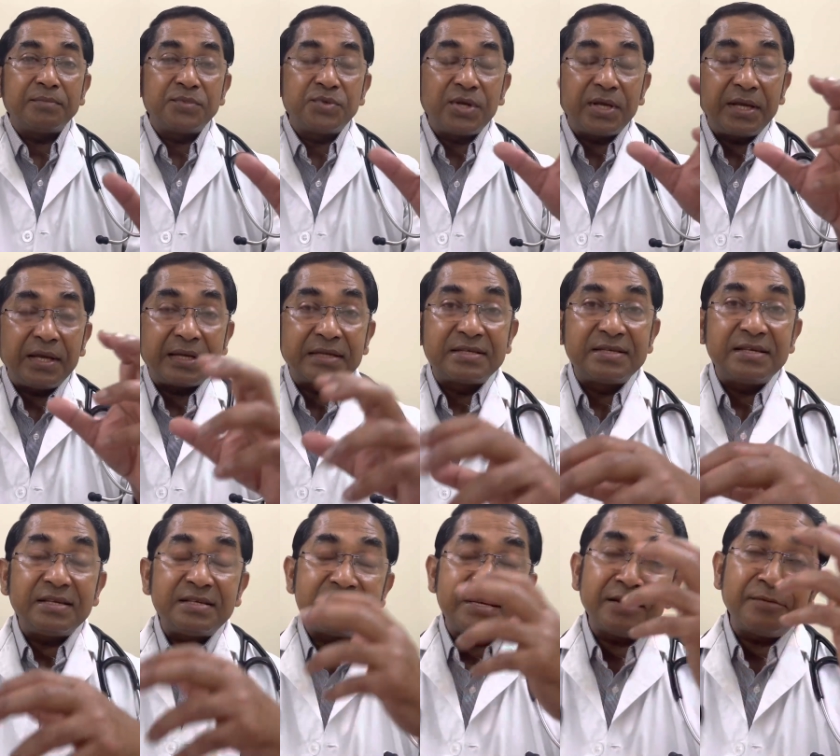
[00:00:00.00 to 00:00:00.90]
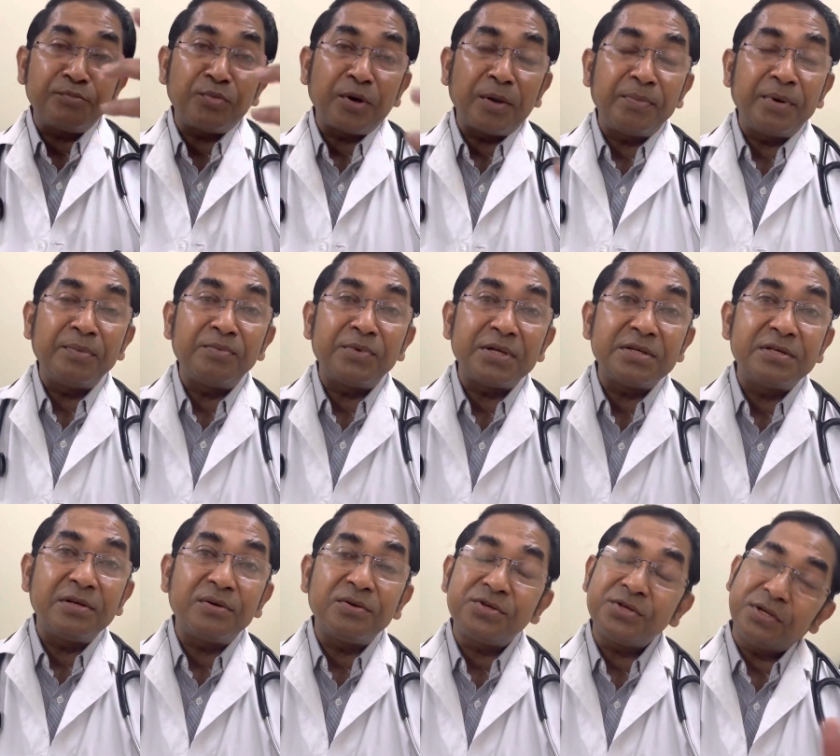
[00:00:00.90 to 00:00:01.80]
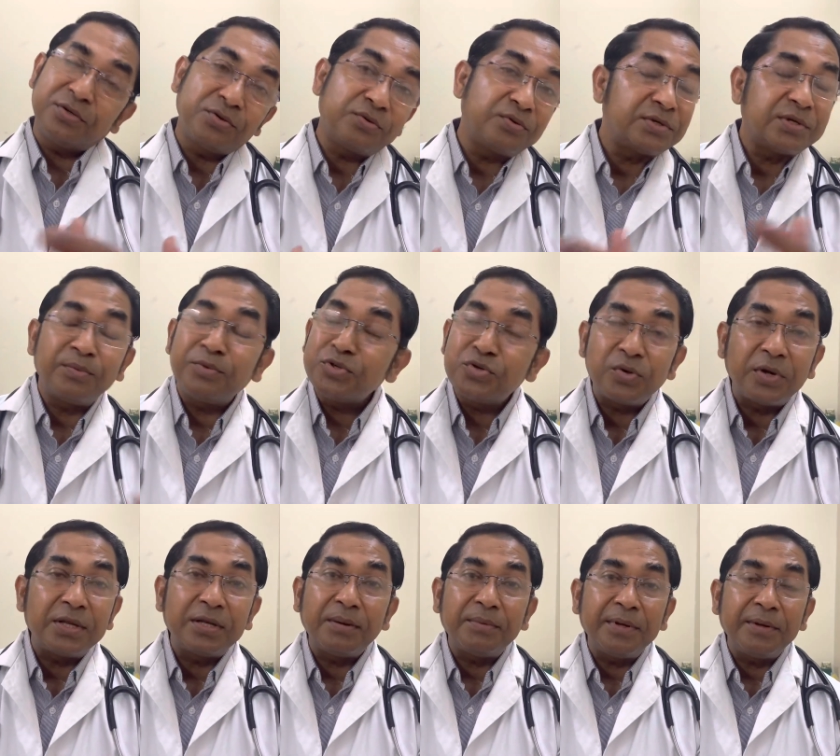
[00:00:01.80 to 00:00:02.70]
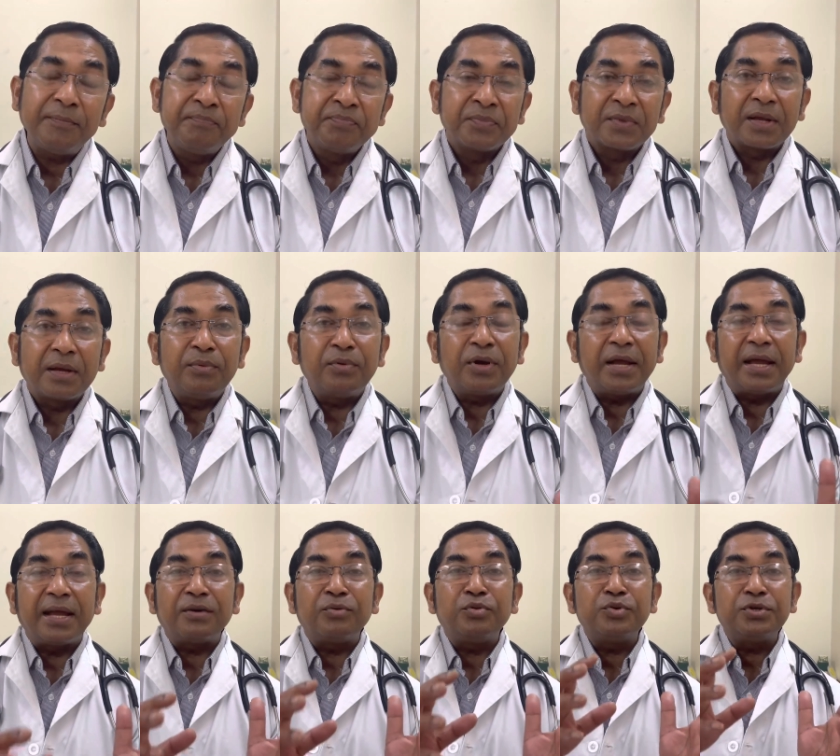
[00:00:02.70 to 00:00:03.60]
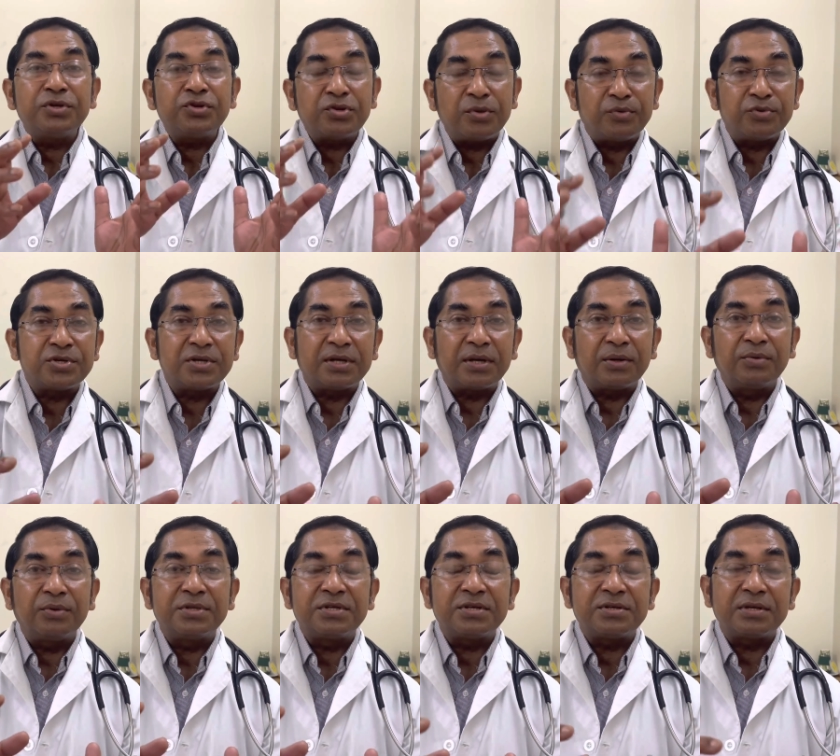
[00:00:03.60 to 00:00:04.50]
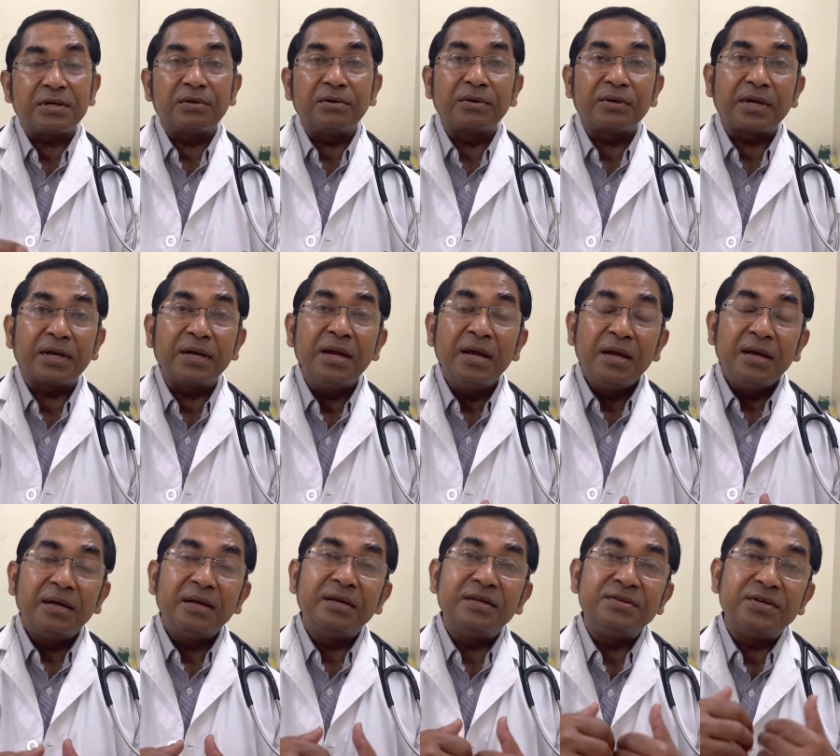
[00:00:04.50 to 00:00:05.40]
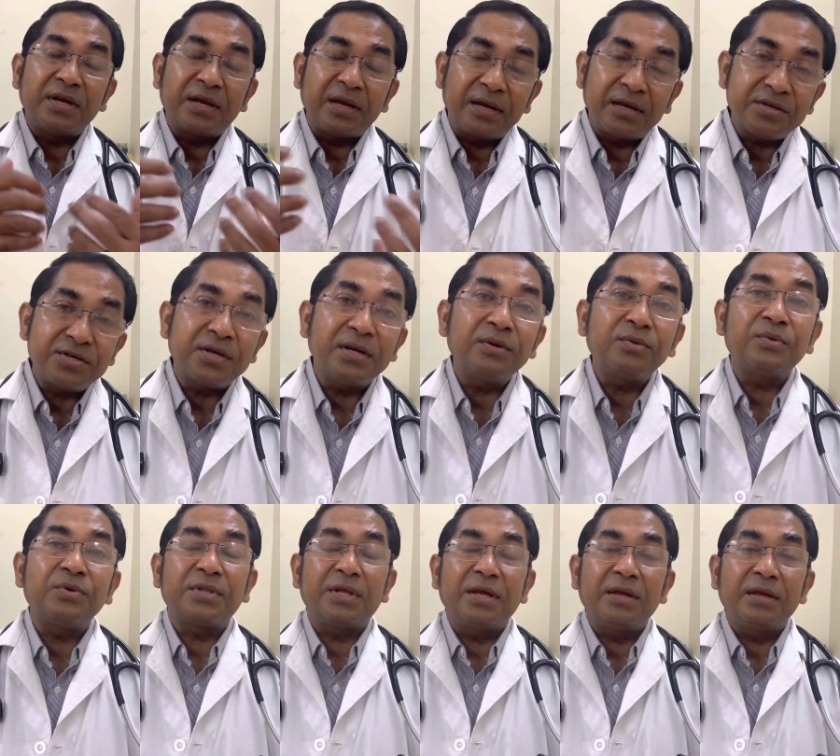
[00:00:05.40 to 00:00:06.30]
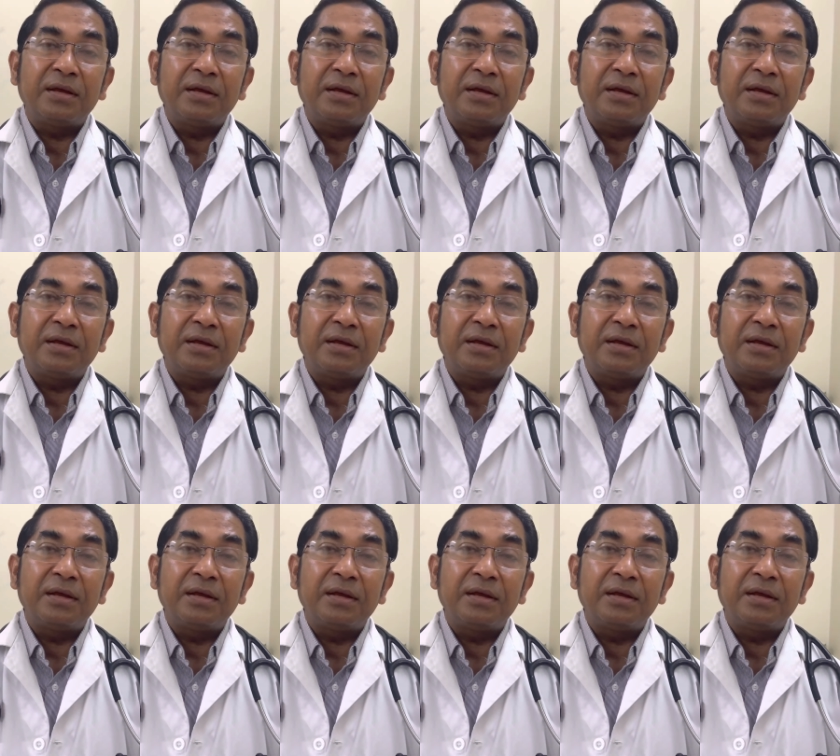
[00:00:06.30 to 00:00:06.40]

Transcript: যে এক্সিস্টিং প্রবলেমটা ছিল সেটুকু যেমন চলে যাবে এবং এখন যে সমস্যাটা হয়েছে সেগুলোকে রিজেনারেশন করতে